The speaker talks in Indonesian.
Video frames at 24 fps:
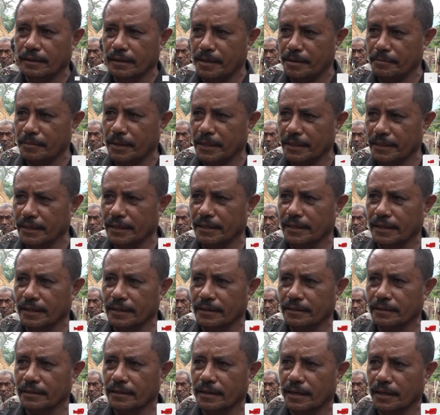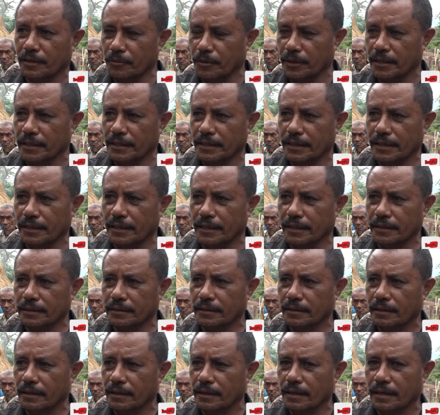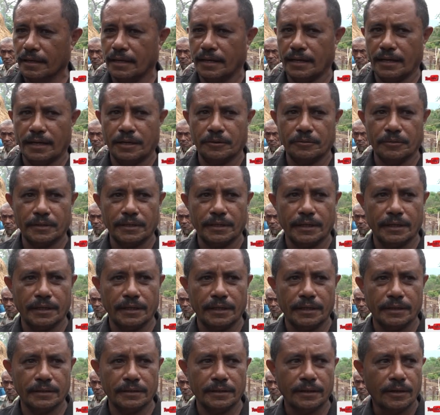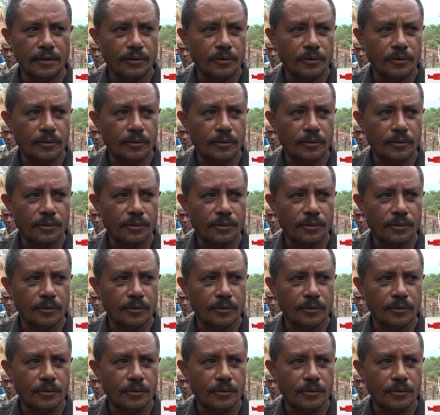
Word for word: ema ide deit hanoi ide deit lalauk ide deit